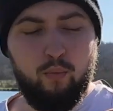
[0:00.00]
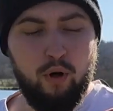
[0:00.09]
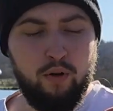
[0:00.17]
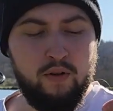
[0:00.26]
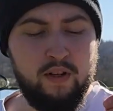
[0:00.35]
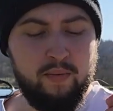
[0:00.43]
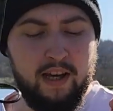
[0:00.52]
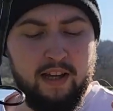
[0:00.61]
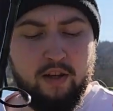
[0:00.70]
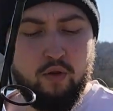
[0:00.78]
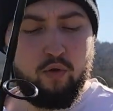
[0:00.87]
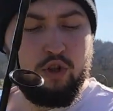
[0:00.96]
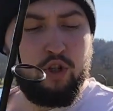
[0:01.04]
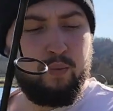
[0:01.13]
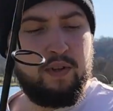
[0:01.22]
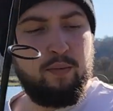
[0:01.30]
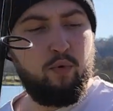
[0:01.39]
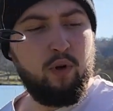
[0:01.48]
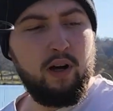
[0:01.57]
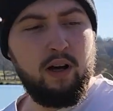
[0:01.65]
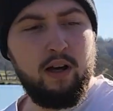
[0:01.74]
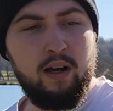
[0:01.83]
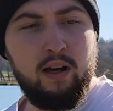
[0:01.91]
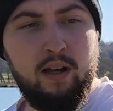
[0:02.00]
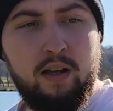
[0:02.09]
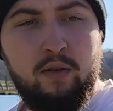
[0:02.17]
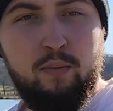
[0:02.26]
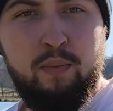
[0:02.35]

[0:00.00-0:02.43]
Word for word: pour la deuxième canne, donc j'ai opté pour un, une